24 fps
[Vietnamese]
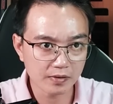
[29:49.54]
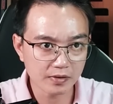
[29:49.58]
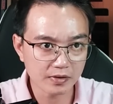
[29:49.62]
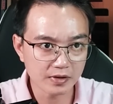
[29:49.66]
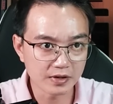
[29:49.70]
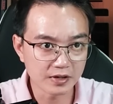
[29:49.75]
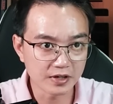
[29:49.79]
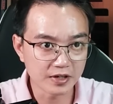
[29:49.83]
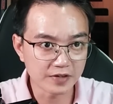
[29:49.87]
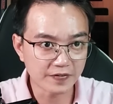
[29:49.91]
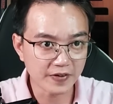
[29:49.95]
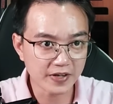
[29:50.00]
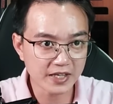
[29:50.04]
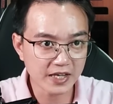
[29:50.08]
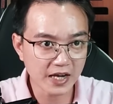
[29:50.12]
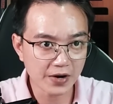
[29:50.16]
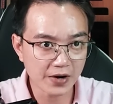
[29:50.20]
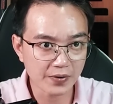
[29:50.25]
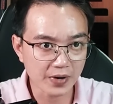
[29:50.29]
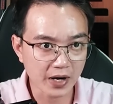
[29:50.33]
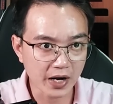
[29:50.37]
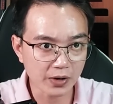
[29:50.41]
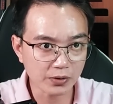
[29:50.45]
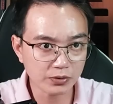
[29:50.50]
Vừa phải
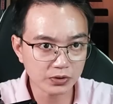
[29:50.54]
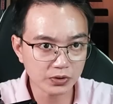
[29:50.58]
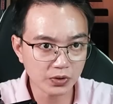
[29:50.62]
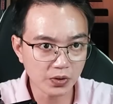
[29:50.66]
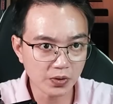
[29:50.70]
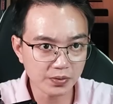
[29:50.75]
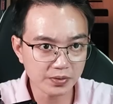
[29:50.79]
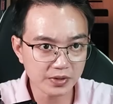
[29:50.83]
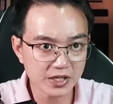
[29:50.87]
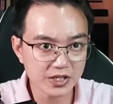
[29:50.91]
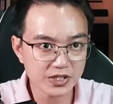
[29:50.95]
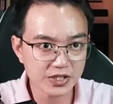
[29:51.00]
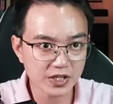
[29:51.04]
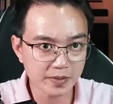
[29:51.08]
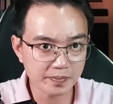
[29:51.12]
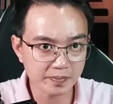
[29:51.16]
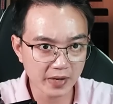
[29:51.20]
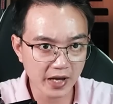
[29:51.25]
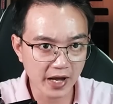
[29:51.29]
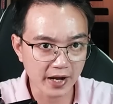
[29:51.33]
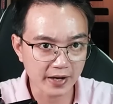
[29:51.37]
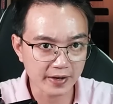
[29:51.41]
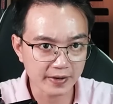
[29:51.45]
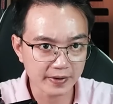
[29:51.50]
giao hảo tốt với Xiêm
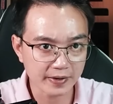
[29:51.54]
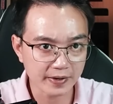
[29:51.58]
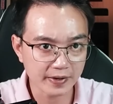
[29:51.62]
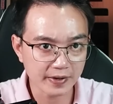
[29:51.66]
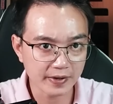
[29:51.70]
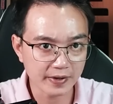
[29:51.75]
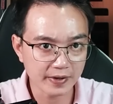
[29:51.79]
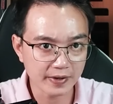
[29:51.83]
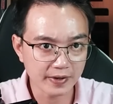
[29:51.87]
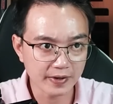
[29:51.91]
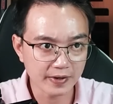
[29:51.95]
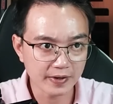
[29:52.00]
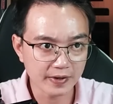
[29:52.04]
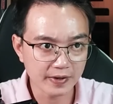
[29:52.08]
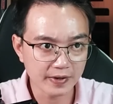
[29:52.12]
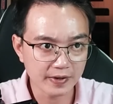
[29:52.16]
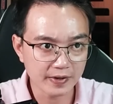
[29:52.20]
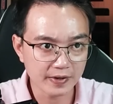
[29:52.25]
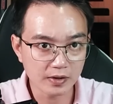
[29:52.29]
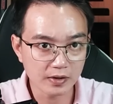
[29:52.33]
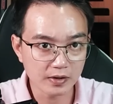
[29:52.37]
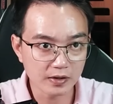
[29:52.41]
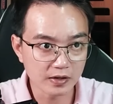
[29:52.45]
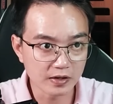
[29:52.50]
La,
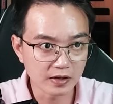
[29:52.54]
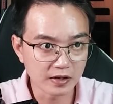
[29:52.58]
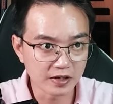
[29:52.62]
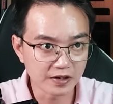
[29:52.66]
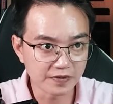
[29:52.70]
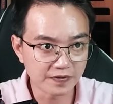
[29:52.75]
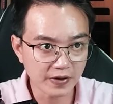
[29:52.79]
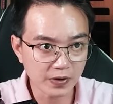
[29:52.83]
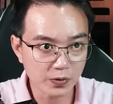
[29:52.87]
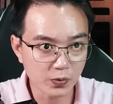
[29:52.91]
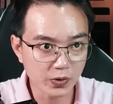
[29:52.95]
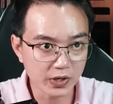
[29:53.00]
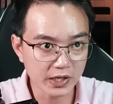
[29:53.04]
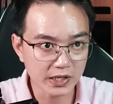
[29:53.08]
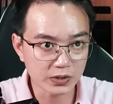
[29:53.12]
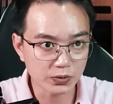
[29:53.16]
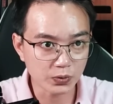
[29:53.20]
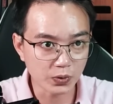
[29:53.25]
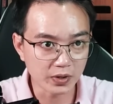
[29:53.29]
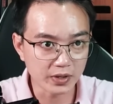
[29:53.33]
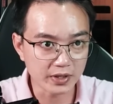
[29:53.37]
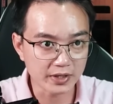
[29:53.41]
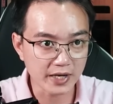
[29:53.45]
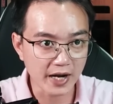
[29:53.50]
vừa phải quy
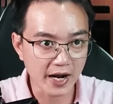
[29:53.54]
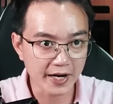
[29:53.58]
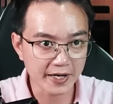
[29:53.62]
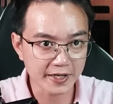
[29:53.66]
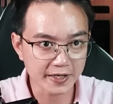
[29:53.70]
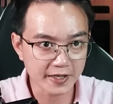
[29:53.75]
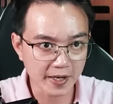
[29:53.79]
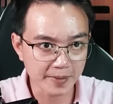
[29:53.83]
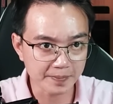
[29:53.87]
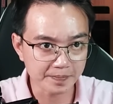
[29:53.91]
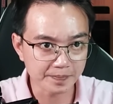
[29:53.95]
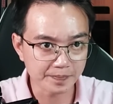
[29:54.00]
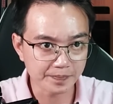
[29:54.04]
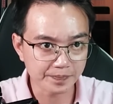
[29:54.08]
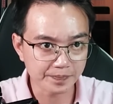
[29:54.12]
thuận Đại Nam.